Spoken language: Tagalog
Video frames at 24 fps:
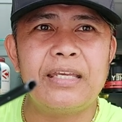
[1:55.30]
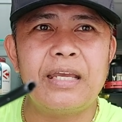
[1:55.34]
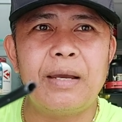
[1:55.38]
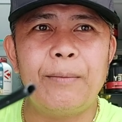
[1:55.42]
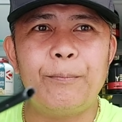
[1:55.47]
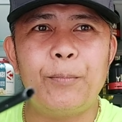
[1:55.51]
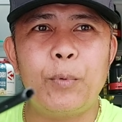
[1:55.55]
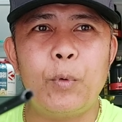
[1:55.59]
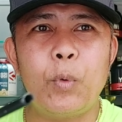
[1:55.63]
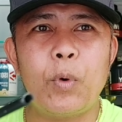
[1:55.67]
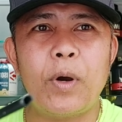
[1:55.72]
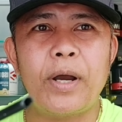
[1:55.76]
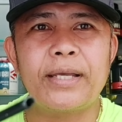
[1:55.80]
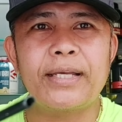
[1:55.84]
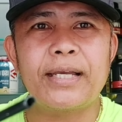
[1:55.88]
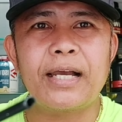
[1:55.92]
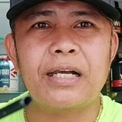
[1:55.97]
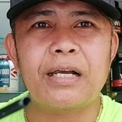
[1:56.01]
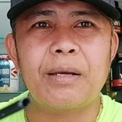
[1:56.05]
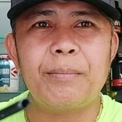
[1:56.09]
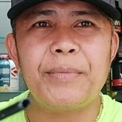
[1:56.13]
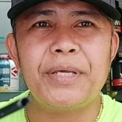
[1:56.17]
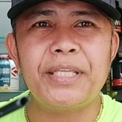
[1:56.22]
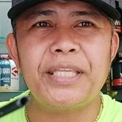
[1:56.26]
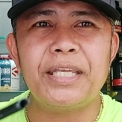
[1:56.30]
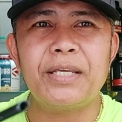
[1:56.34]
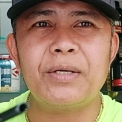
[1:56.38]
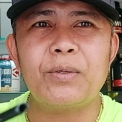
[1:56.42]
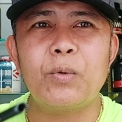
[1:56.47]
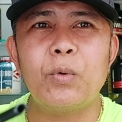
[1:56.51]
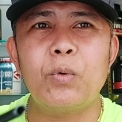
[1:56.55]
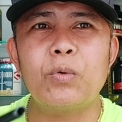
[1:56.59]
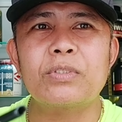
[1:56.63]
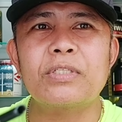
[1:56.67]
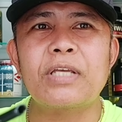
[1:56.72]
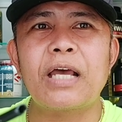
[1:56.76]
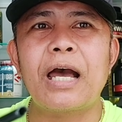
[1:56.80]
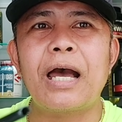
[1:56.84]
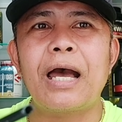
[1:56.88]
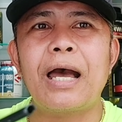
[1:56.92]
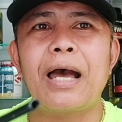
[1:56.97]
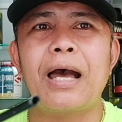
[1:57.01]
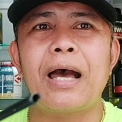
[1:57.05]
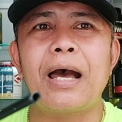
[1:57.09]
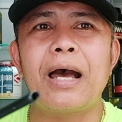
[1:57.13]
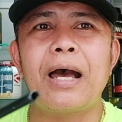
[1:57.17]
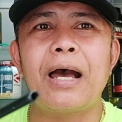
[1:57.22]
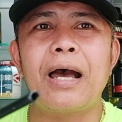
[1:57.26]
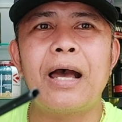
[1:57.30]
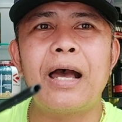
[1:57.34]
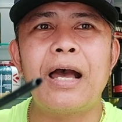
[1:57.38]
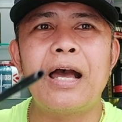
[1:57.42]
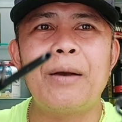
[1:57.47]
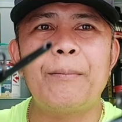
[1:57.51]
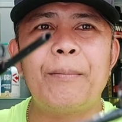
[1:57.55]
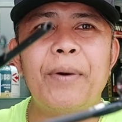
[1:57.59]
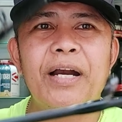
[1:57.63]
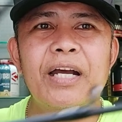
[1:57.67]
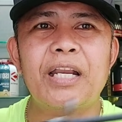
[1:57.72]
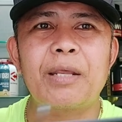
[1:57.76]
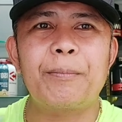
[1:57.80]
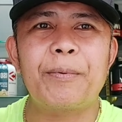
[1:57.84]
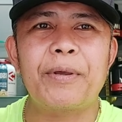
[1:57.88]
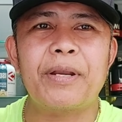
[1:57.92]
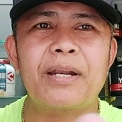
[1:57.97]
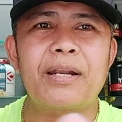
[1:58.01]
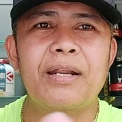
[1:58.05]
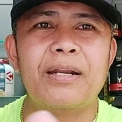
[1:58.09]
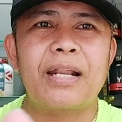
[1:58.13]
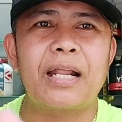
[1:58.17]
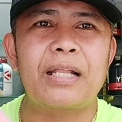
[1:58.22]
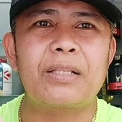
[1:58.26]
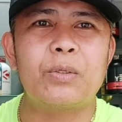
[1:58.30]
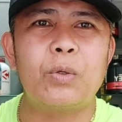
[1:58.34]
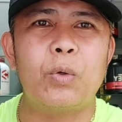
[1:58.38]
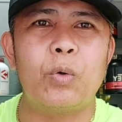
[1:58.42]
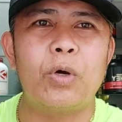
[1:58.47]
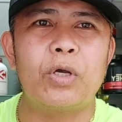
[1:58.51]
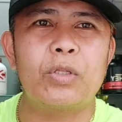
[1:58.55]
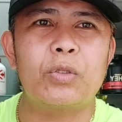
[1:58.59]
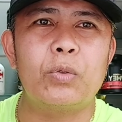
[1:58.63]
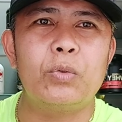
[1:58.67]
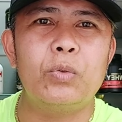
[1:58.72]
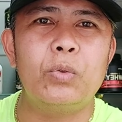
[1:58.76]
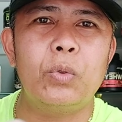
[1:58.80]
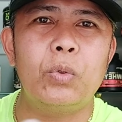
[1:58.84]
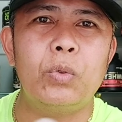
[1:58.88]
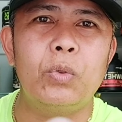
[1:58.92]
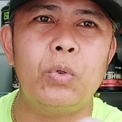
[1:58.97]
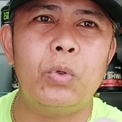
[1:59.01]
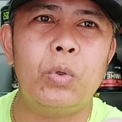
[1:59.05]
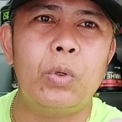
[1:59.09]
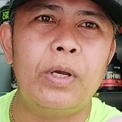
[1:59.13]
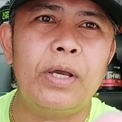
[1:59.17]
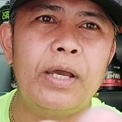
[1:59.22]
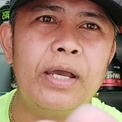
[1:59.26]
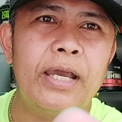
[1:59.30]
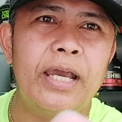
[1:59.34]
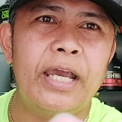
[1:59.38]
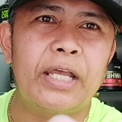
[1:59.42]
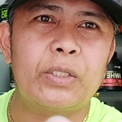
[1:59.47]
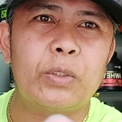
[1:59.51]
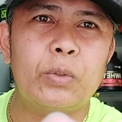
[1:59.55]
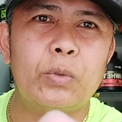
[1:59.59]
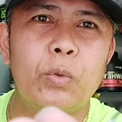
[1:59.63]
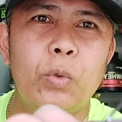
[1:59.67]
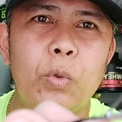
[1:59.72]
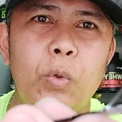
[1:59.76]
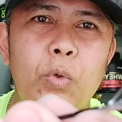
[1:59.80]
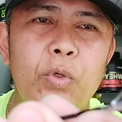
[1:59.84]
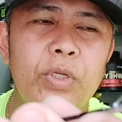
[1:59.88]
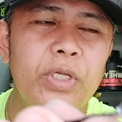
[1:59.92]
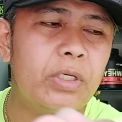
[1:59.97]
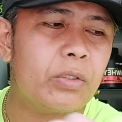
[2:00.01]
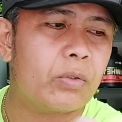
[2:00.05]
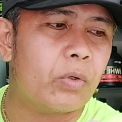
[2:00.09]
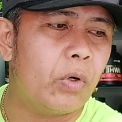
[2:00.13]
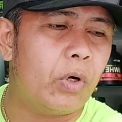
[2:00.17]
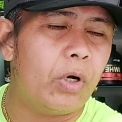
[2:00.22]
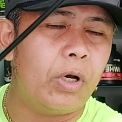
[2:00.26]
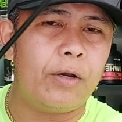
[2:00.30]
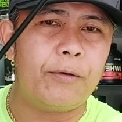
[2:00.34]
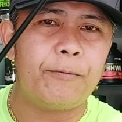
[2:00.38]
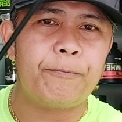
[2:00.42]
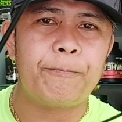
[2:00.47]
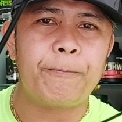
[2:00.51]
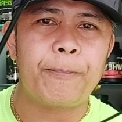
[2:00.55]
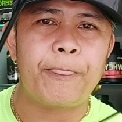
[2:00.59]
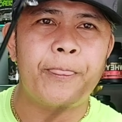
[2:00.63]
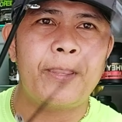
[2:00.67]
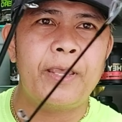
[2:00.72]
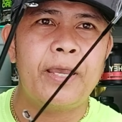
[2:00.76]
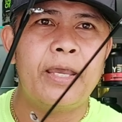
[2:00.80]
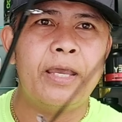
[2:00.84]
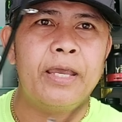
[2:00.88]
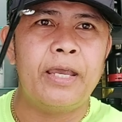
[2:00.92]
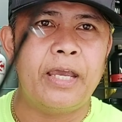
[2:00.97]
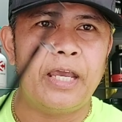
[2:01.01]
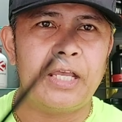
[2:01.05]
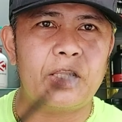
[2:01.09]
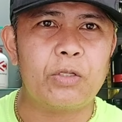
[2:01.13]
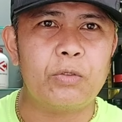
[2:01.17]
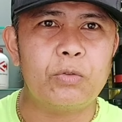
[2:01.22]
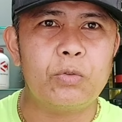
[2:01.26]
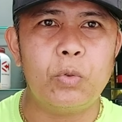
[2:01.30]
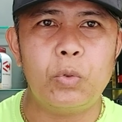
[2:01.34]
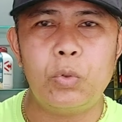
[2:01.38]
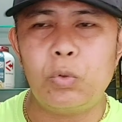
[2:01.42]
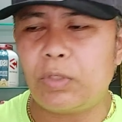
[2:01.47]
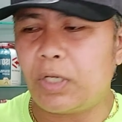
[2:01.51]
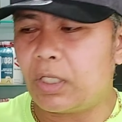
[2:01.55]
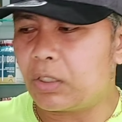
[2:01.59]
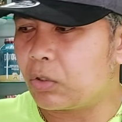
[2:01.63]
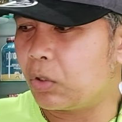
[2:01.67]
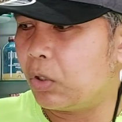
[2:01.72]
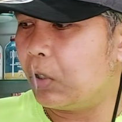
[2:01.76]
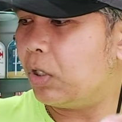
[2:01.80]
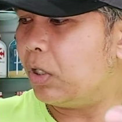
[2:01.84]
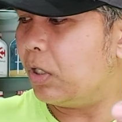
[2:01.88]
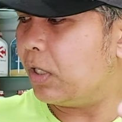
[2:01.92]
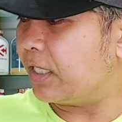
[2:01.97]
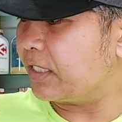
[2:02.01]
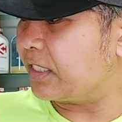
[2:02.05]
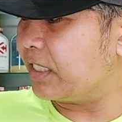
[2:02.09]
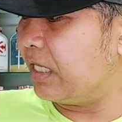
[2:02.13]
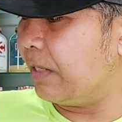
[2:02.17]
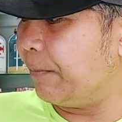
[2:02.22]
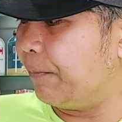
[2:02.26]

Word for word: Yan po ay gagamitin ko sa pag-repair ng rad ko. Itong dulo, itong kukunin ko, Itong dulo na to, kasi